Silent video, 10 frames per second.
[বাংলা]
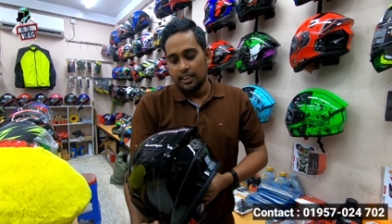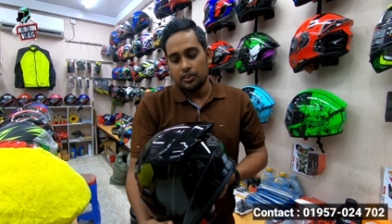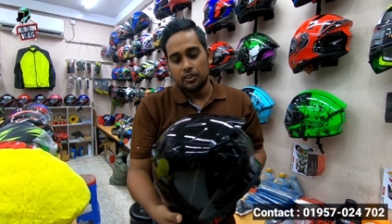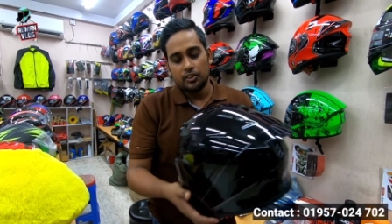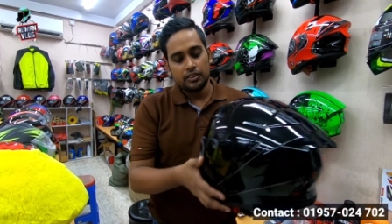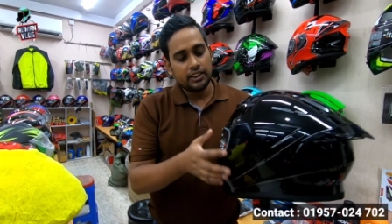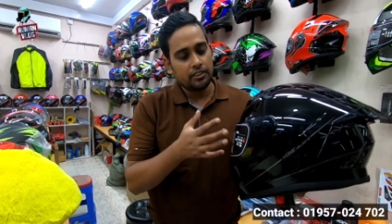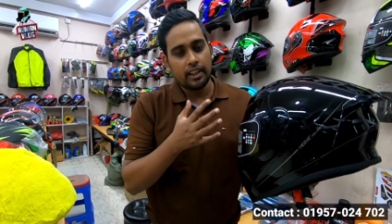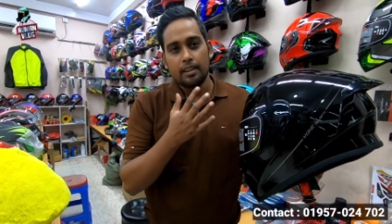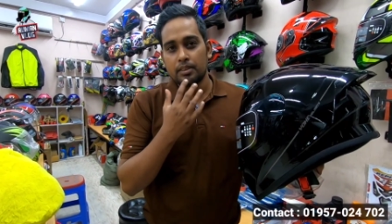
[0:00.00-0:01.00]
তো
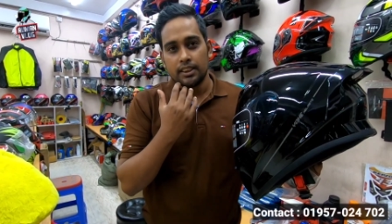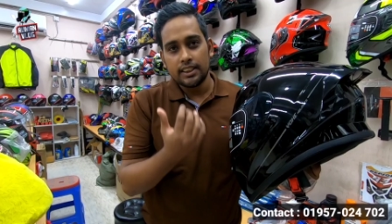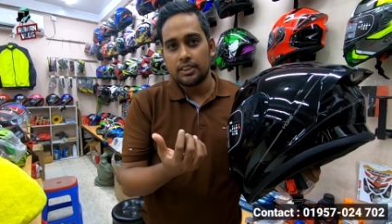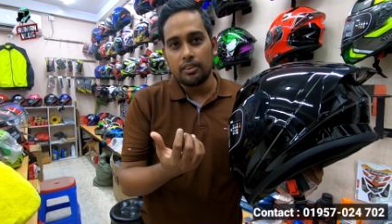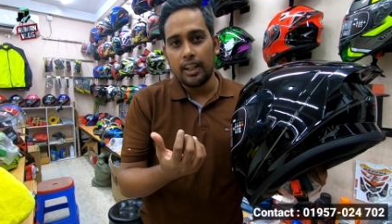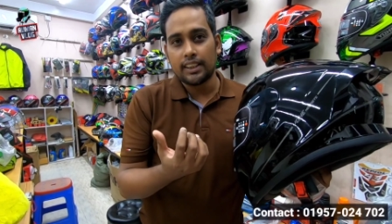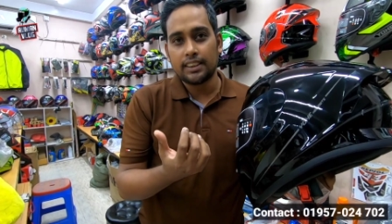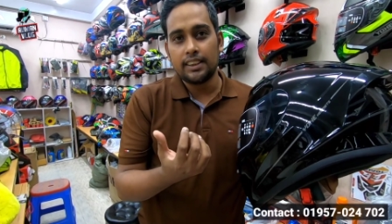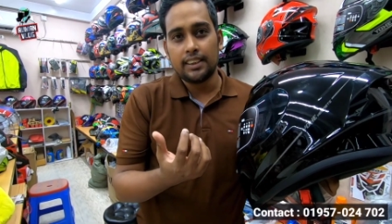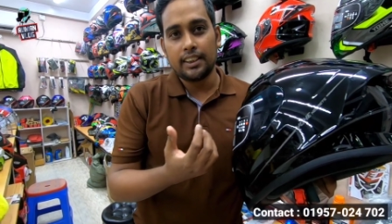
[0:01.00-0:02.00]
যেহেতু গেম চেঞ্জার চলে
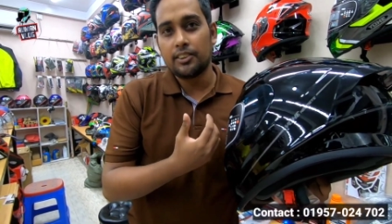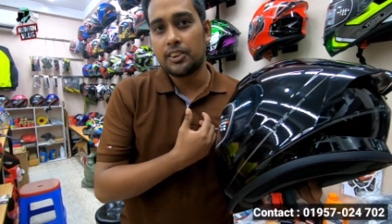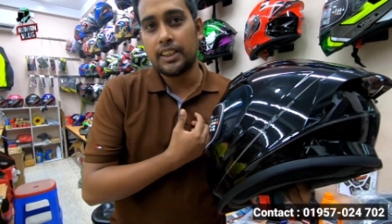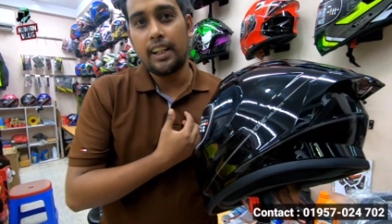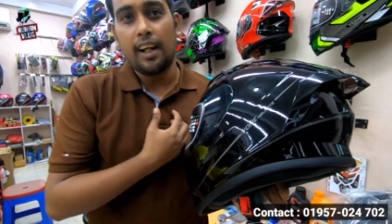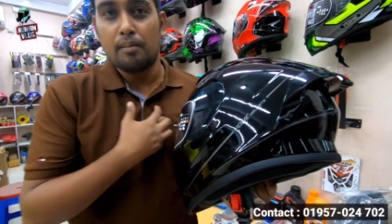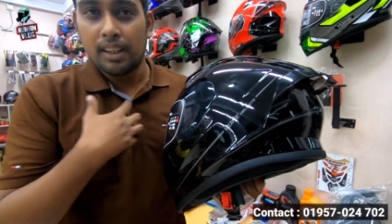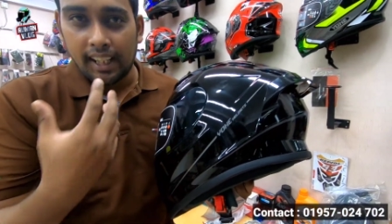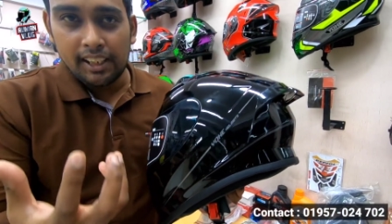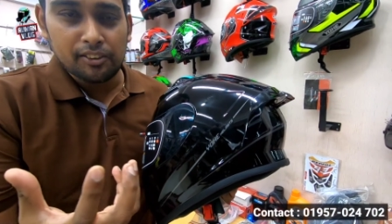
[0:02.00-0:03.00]
আসছে সেক্ষেত্রে
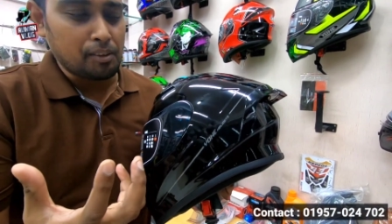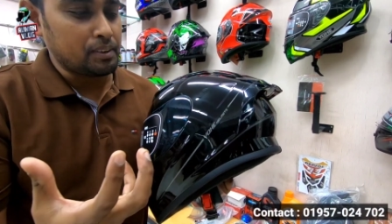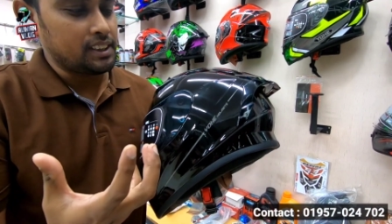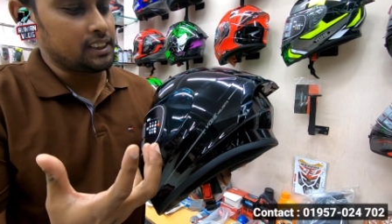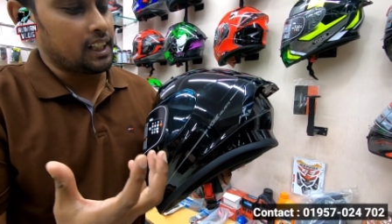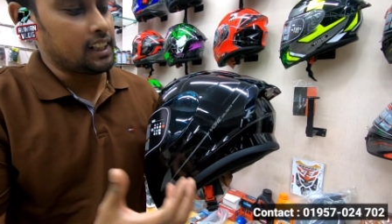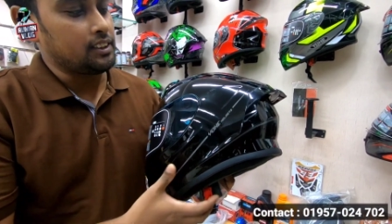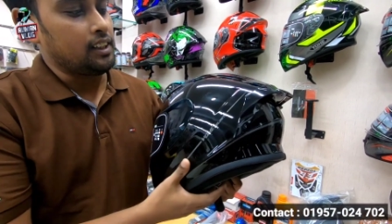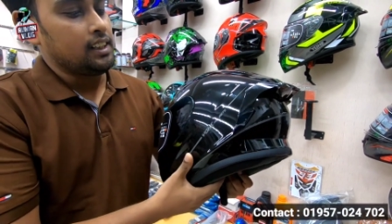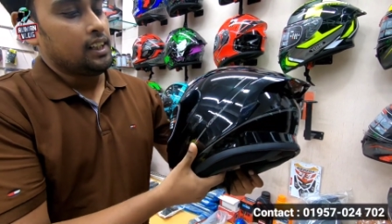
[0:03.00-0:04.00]
আমার দায়িত্ব আপনাদের জানাই
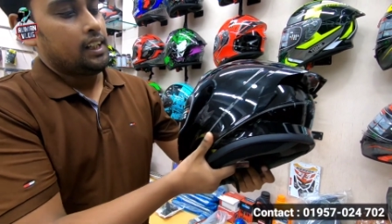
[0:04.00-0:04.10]
দেওয়া